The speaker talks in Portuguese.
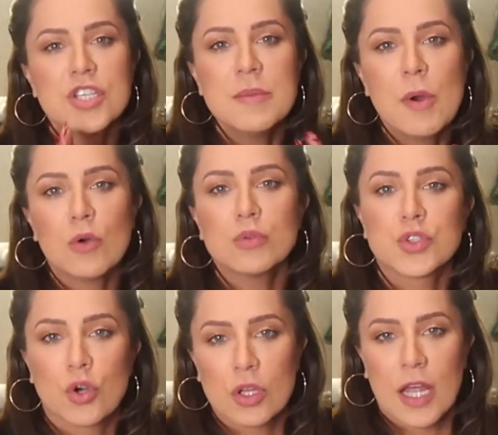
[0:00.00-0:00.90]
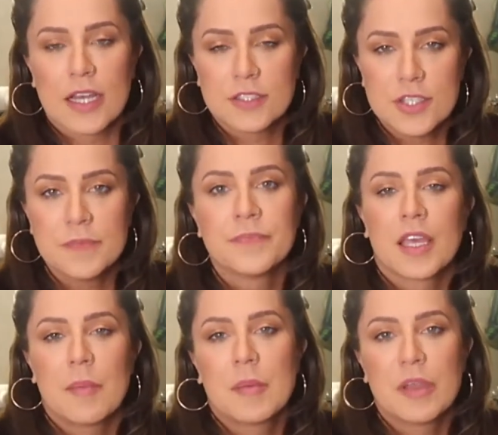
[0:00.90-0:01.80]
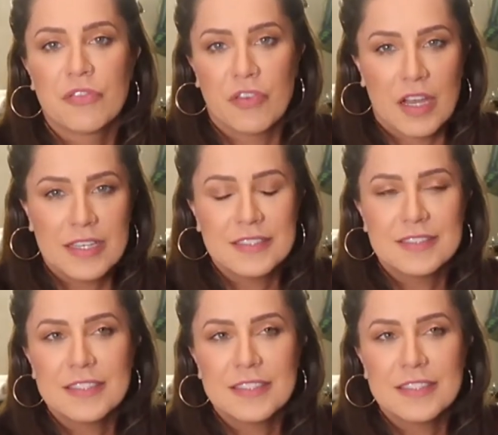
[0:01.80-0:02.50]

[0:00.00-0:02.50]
de limão com chocolate, que a minha mãe faz.